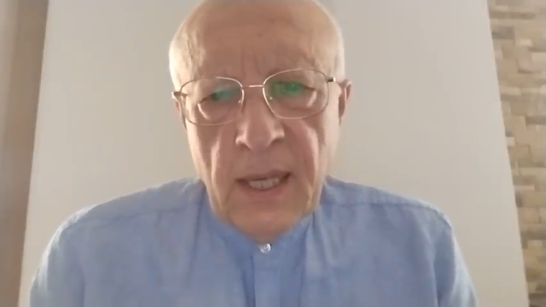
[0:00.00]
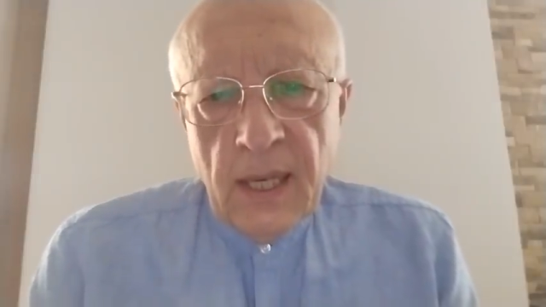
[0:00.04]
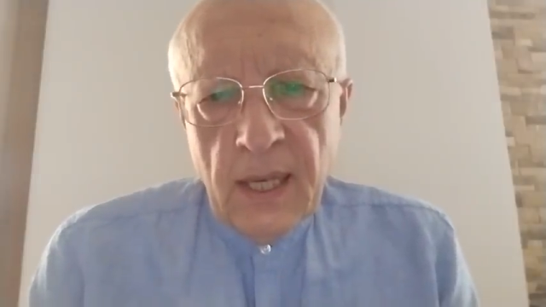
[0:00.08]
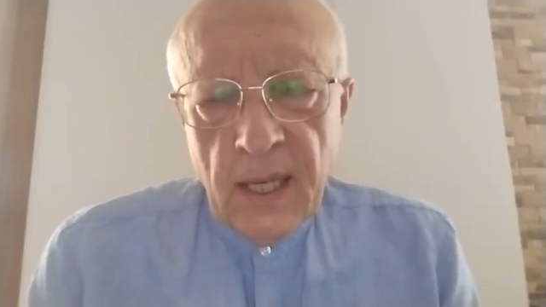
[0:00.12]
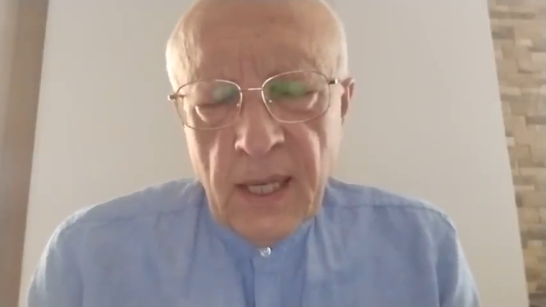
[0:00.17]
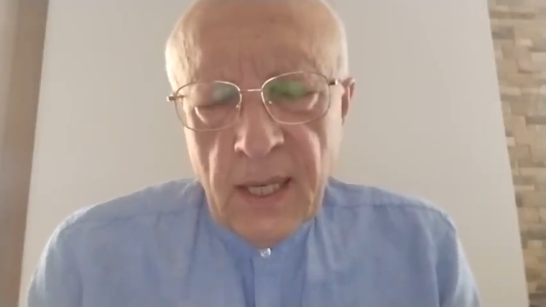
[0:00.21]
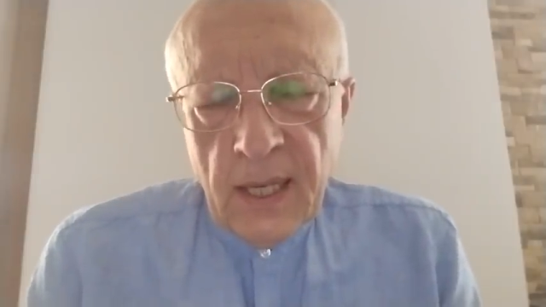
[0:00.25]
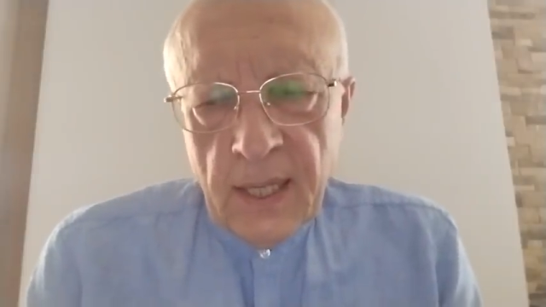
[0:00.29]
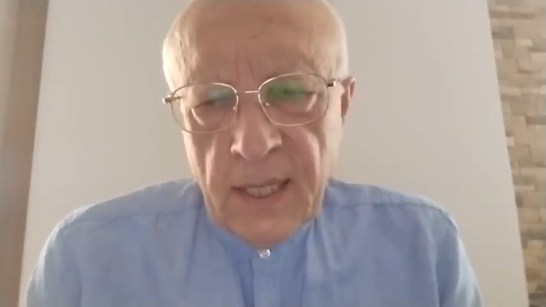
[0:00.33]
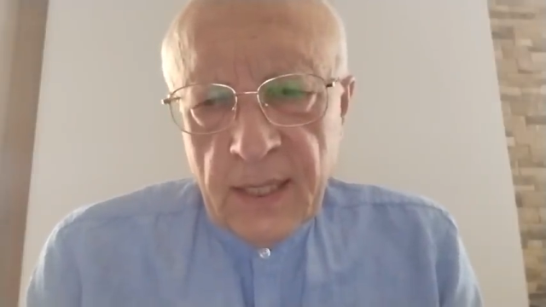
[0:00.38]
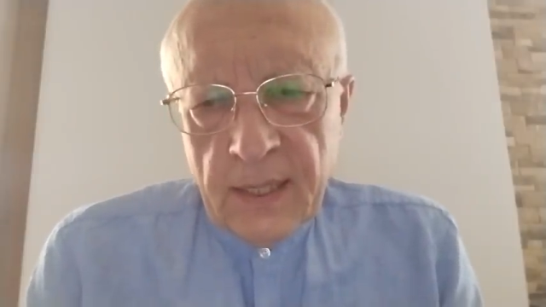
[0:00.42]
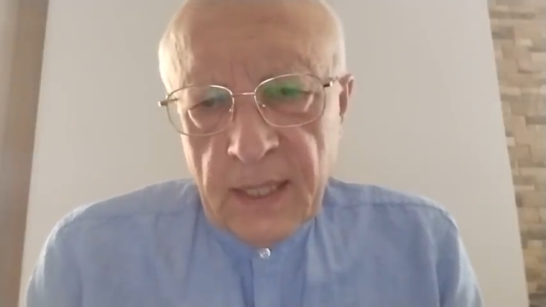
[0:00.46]

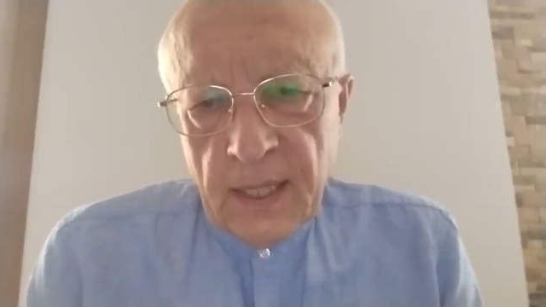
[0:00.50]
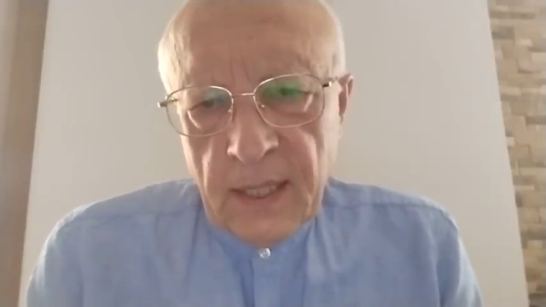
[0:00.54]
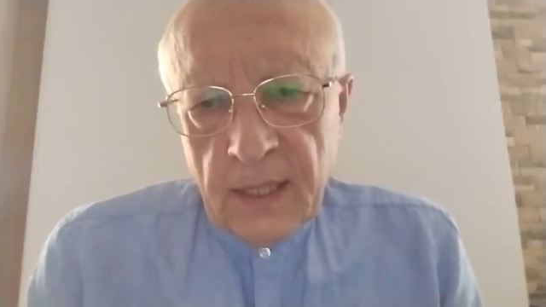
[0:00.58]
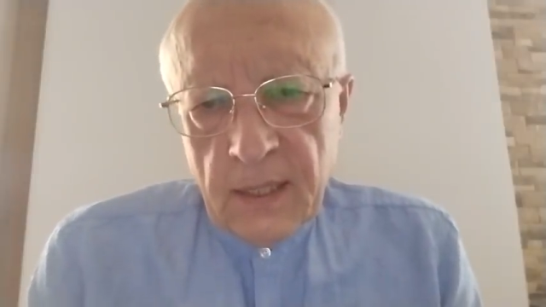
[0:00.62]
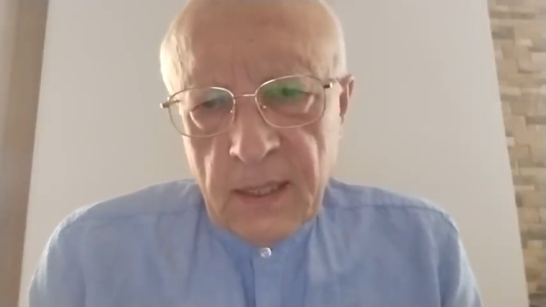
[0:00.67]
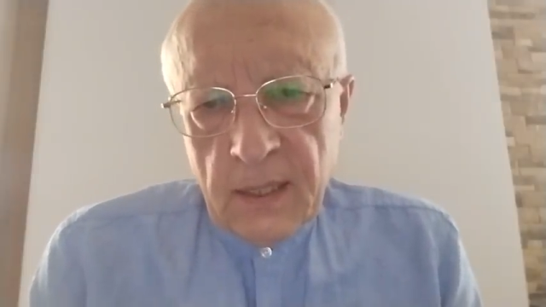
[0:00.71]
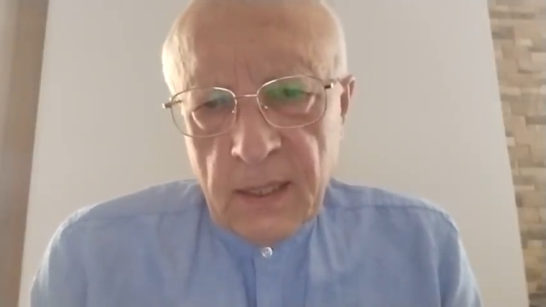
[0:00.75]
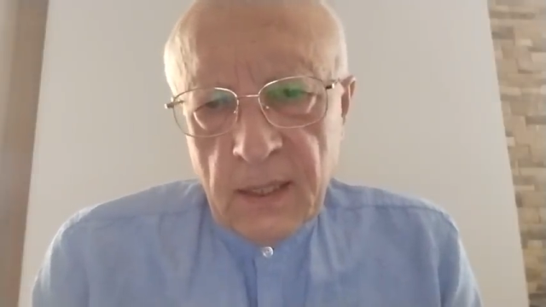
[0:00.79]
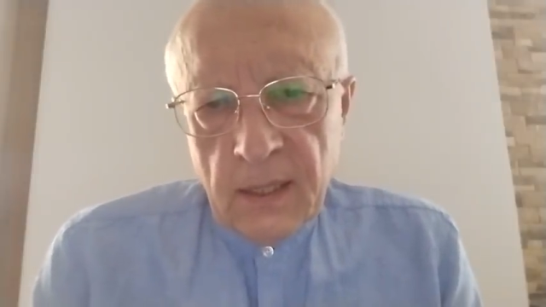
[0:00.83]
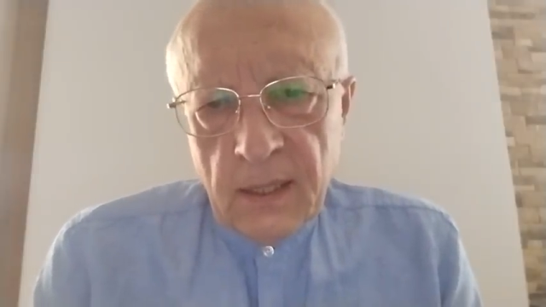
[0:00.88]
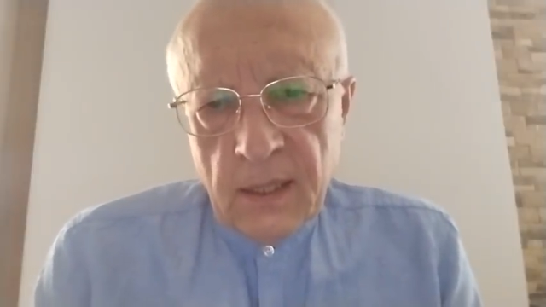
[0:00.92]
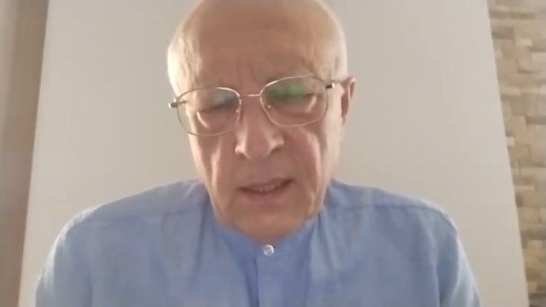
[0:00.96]
э,
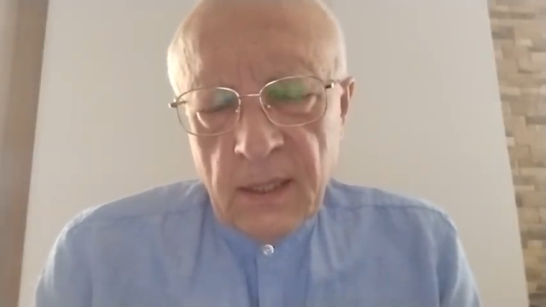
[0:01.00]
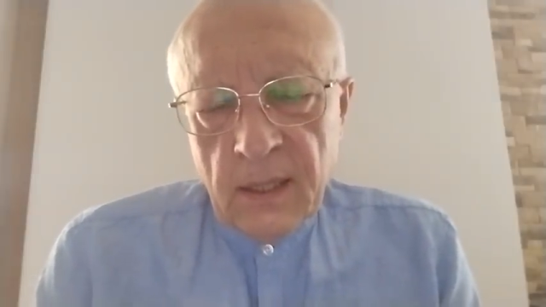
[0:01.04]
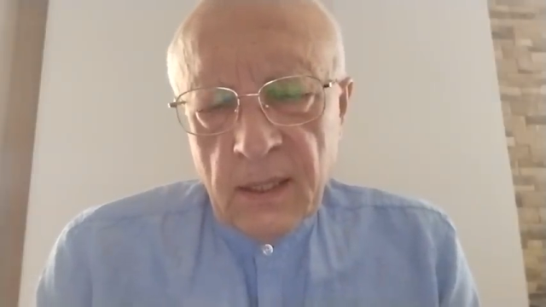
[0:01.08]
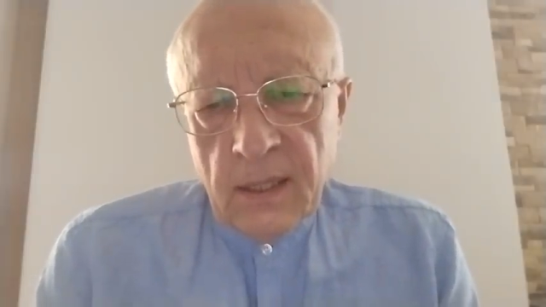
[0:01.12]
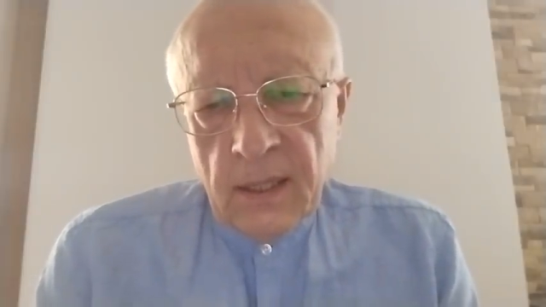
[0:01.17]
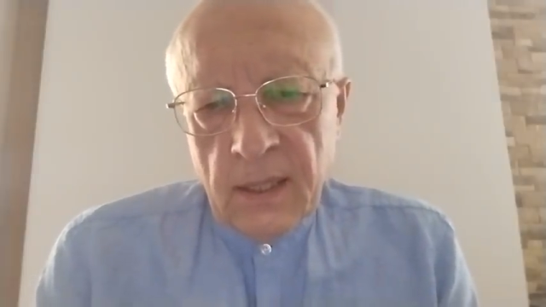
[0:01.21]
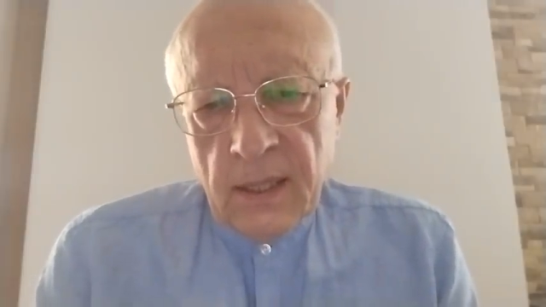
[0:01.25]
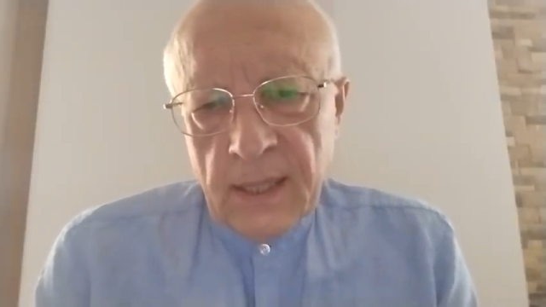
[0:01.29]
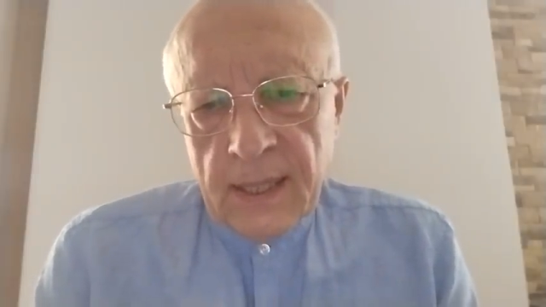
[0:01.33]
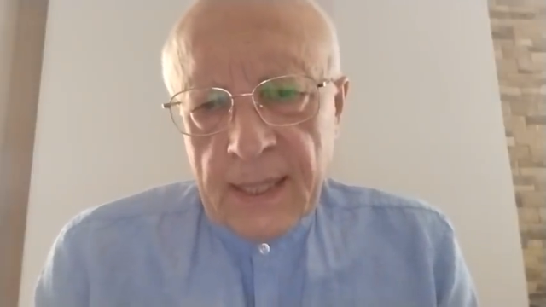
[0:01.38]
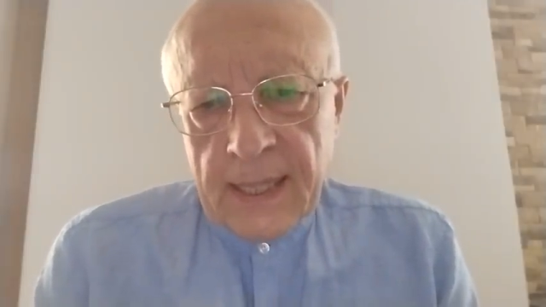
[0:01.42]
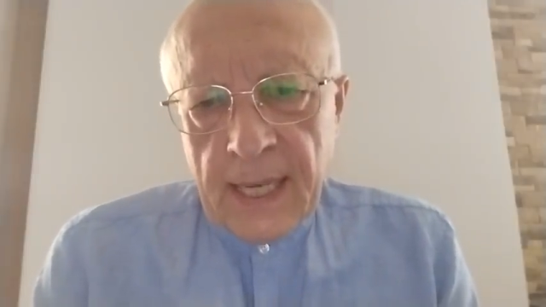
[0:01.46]
этот э,